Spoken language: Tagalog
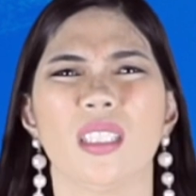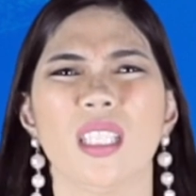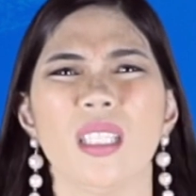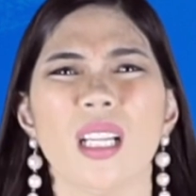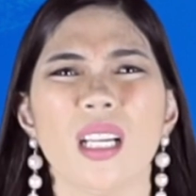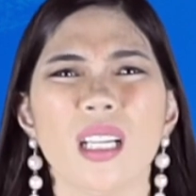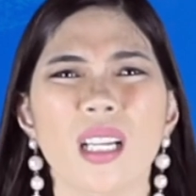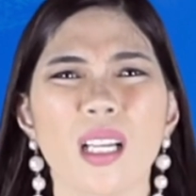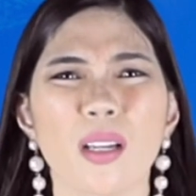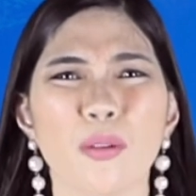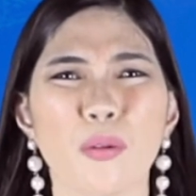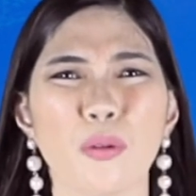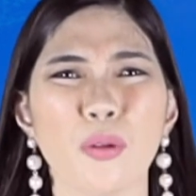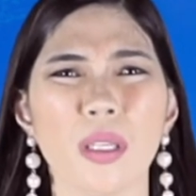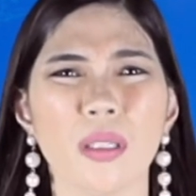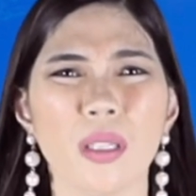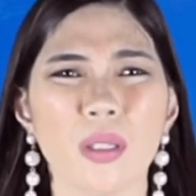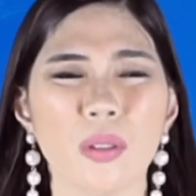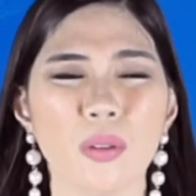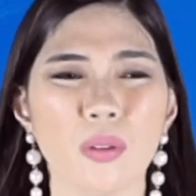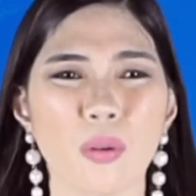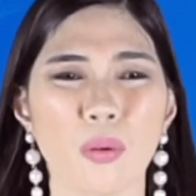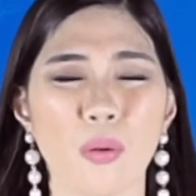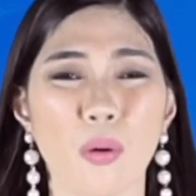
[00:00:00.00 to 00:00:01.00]
At saka tinanggal ko
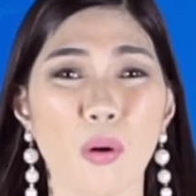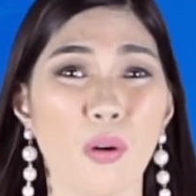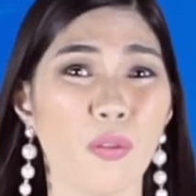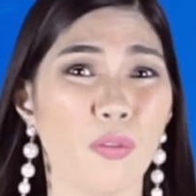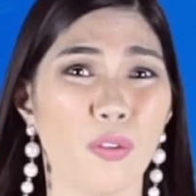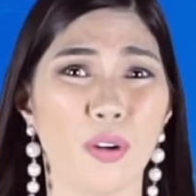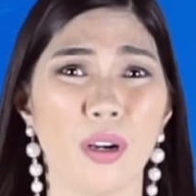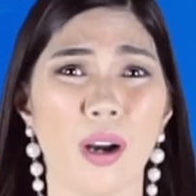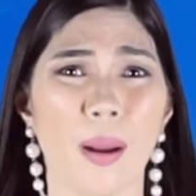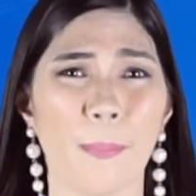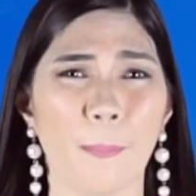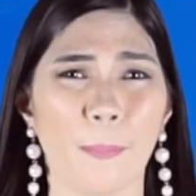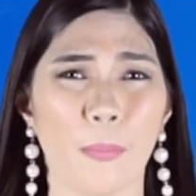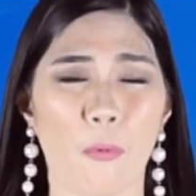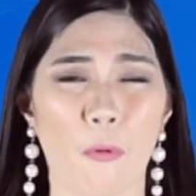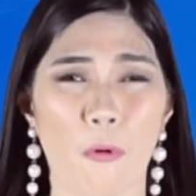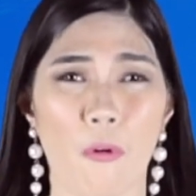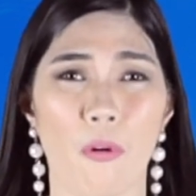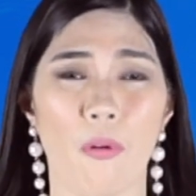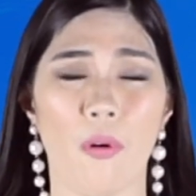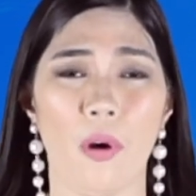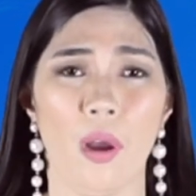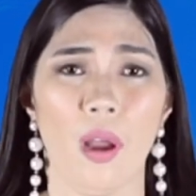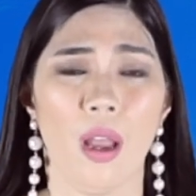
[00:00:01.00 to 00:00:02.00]
na din yung cover-up
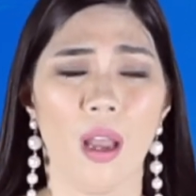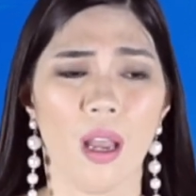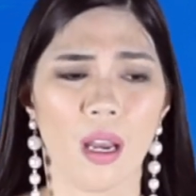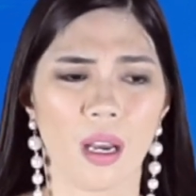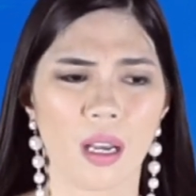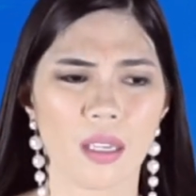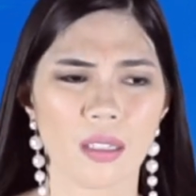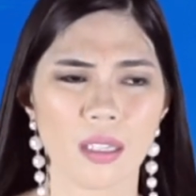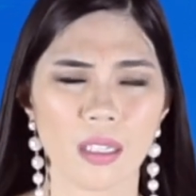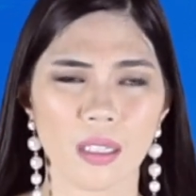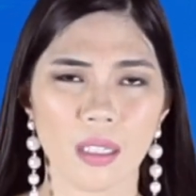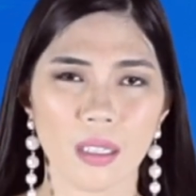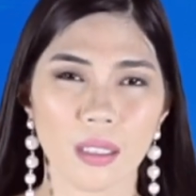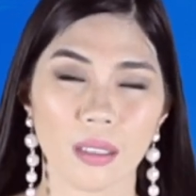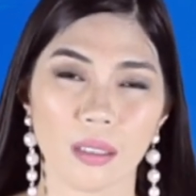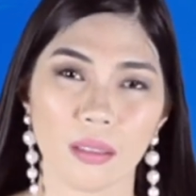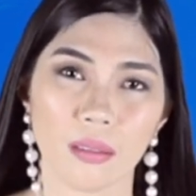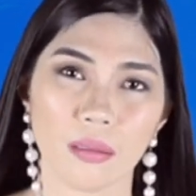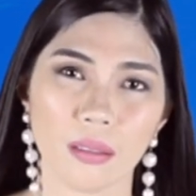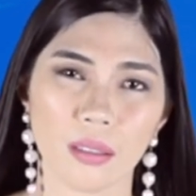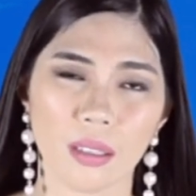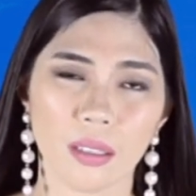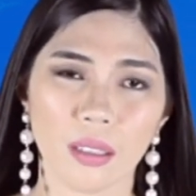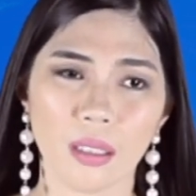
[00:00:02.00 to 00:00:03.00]
ko. Kasi
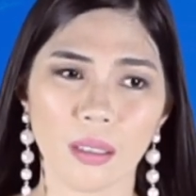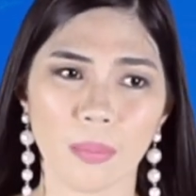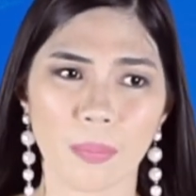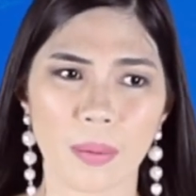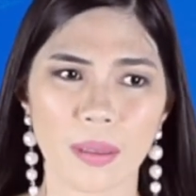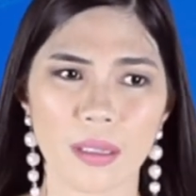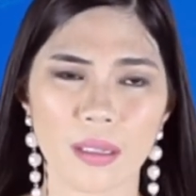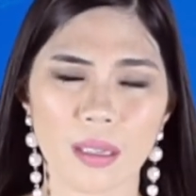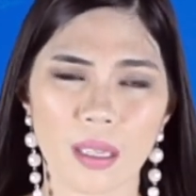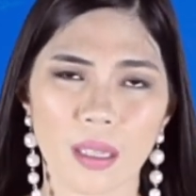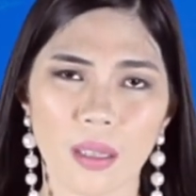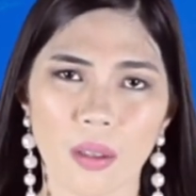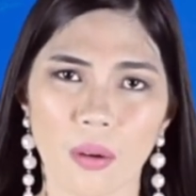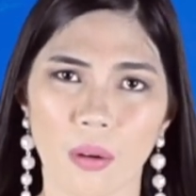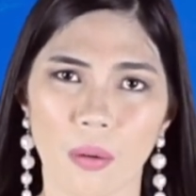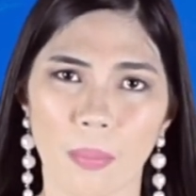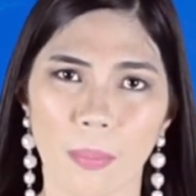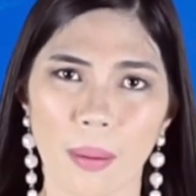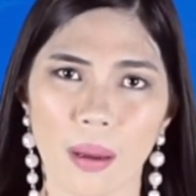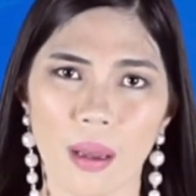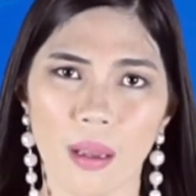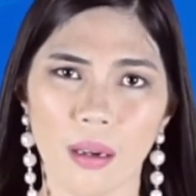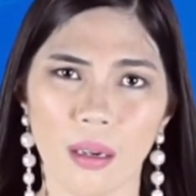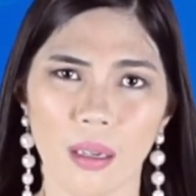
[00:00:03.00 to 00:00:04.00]
napansin
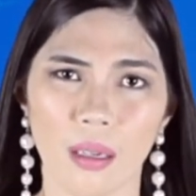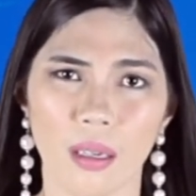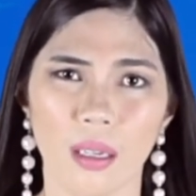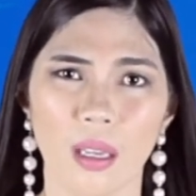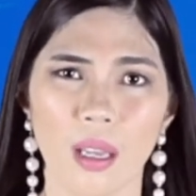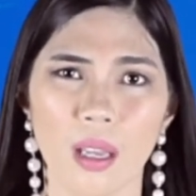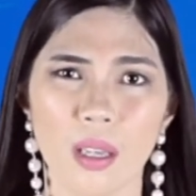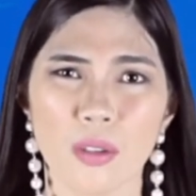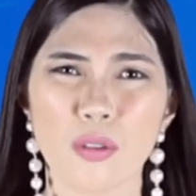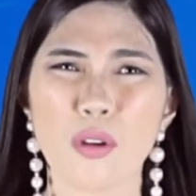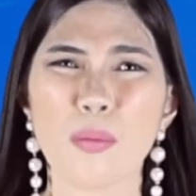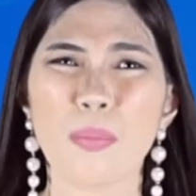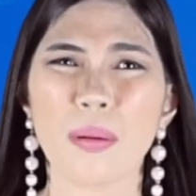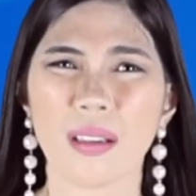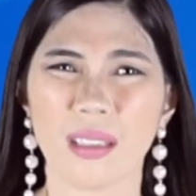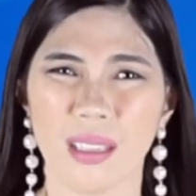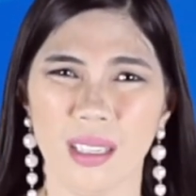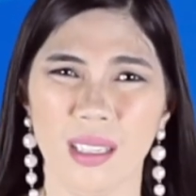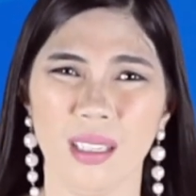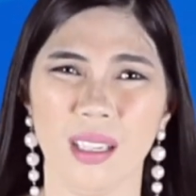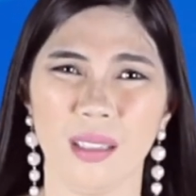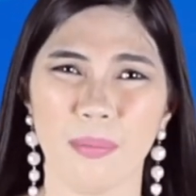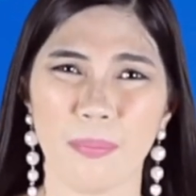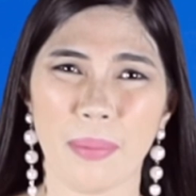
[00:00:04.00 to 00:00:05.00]
ko parang
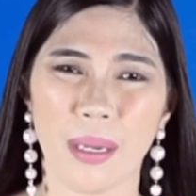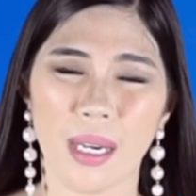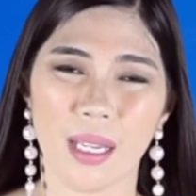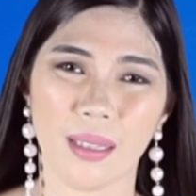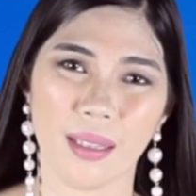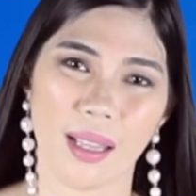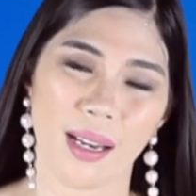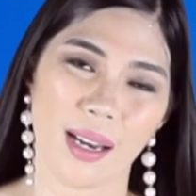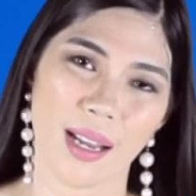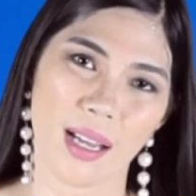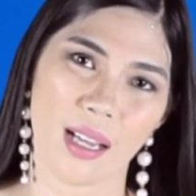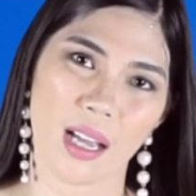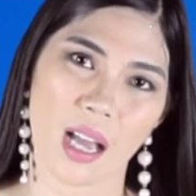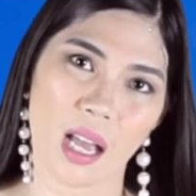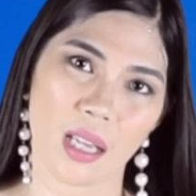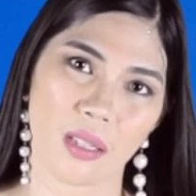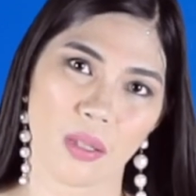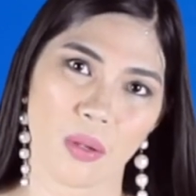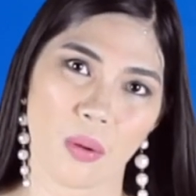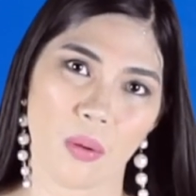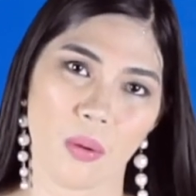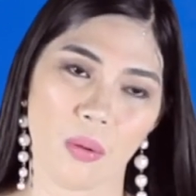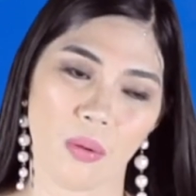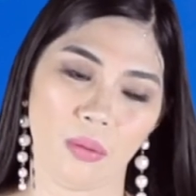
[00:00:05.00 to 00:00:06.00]
sobrang init pala
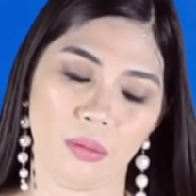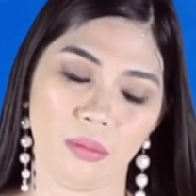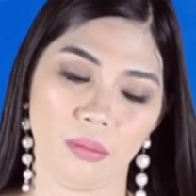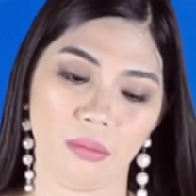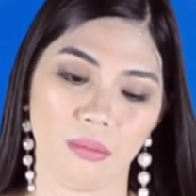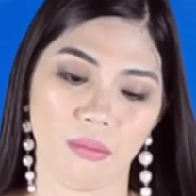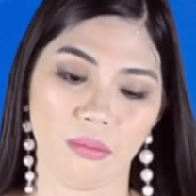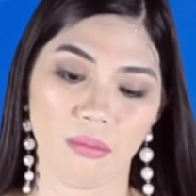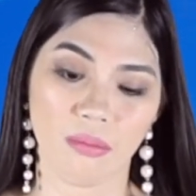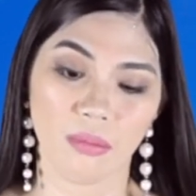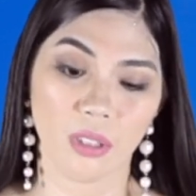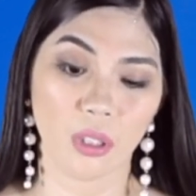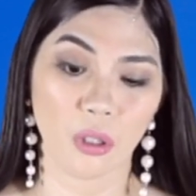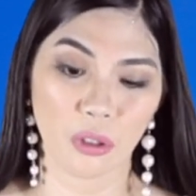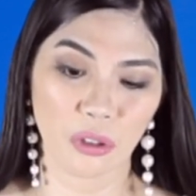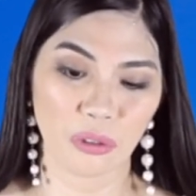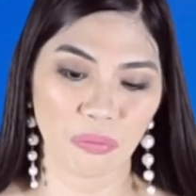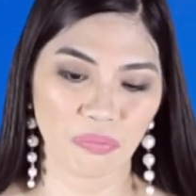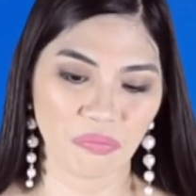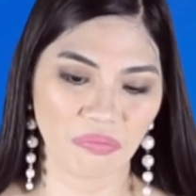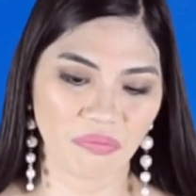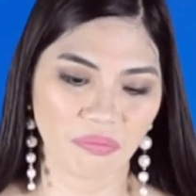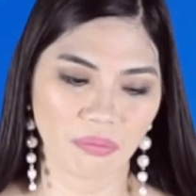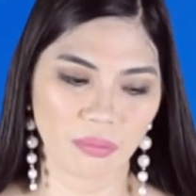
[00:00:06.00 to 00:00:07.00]
talaga. So,
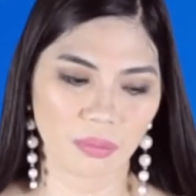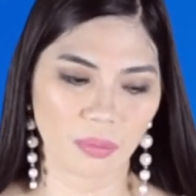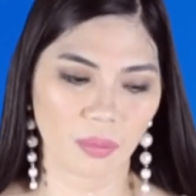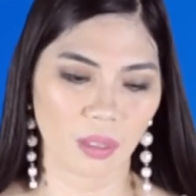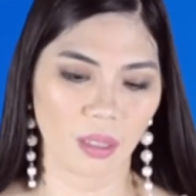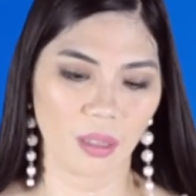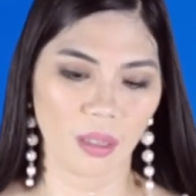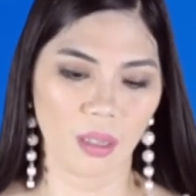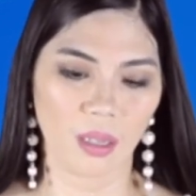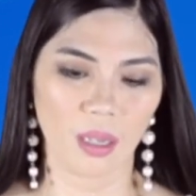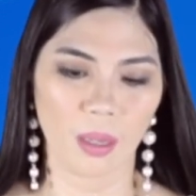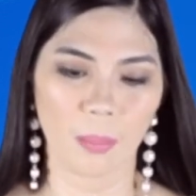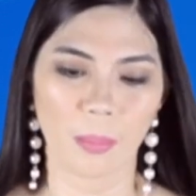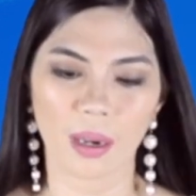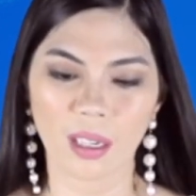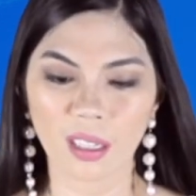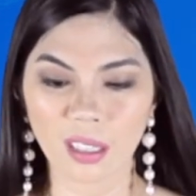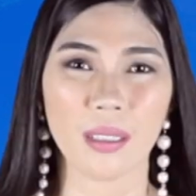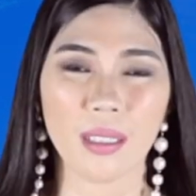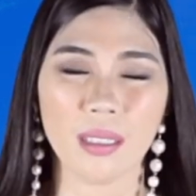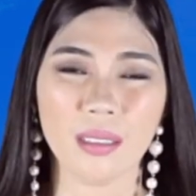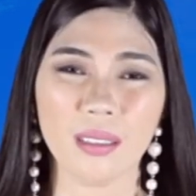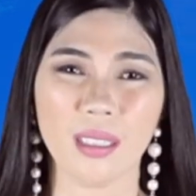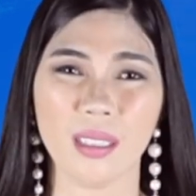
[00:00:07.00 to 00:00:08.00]
yun,
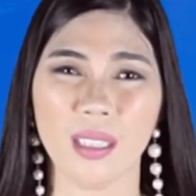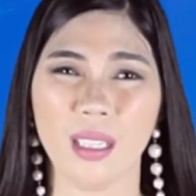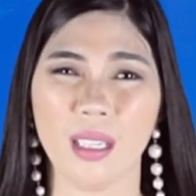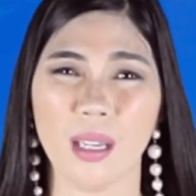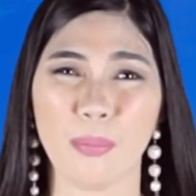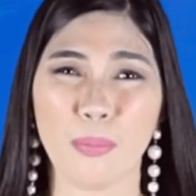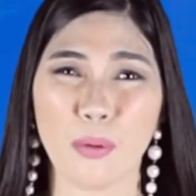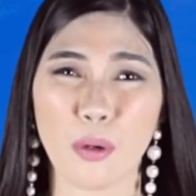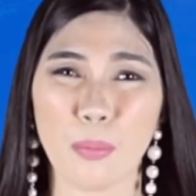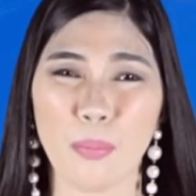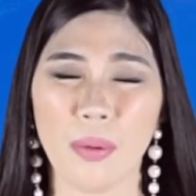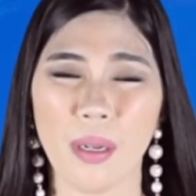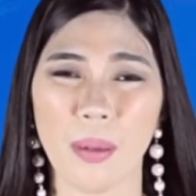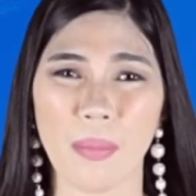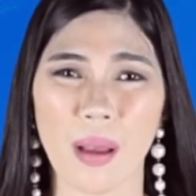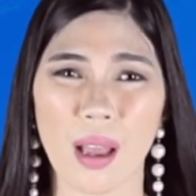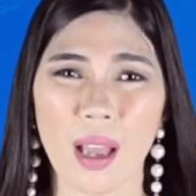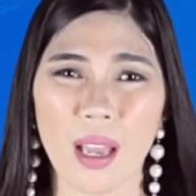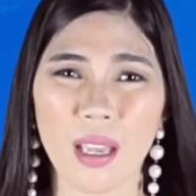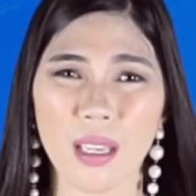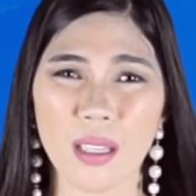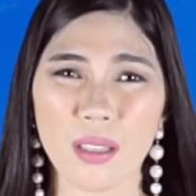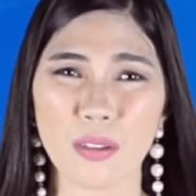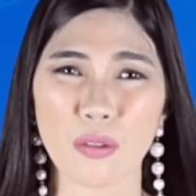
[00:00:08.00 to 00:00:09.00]
para hindi na
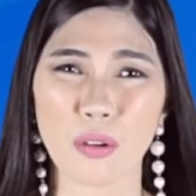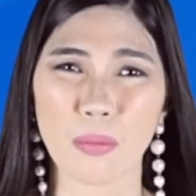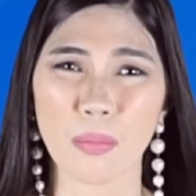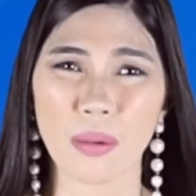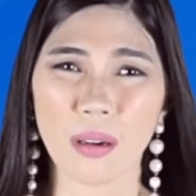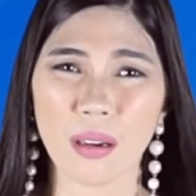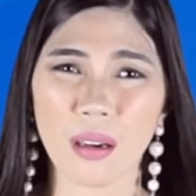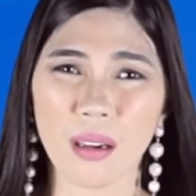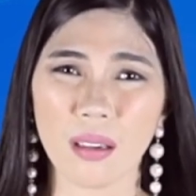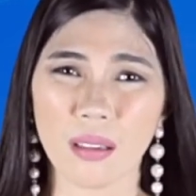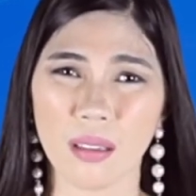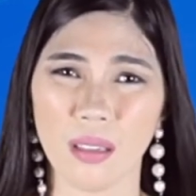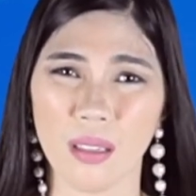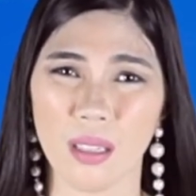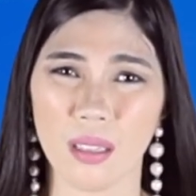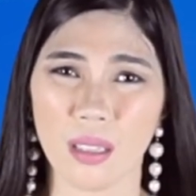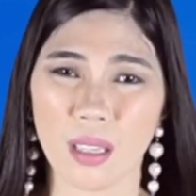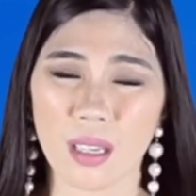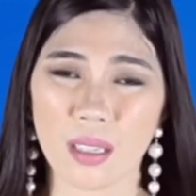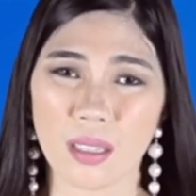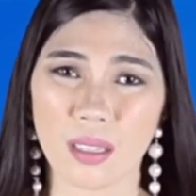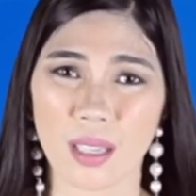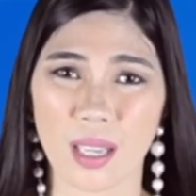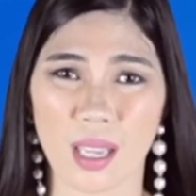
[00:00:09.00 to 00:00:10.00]
naproblemahin. Sobrang ang
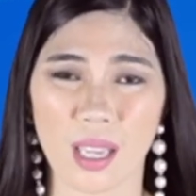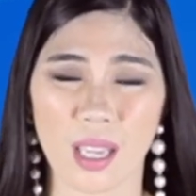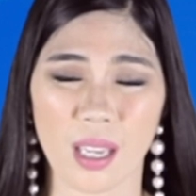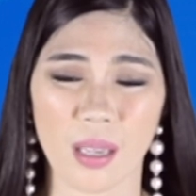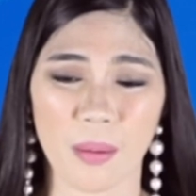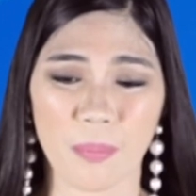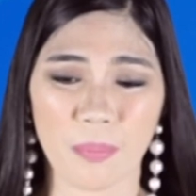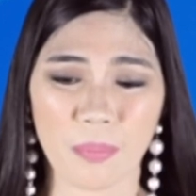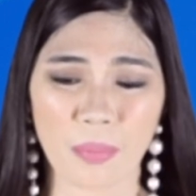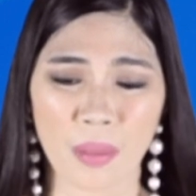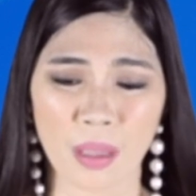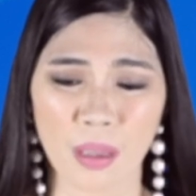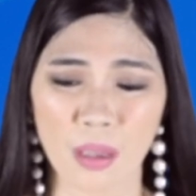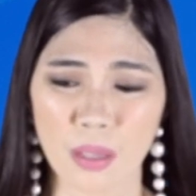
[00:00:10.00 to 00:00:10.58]
init kasi.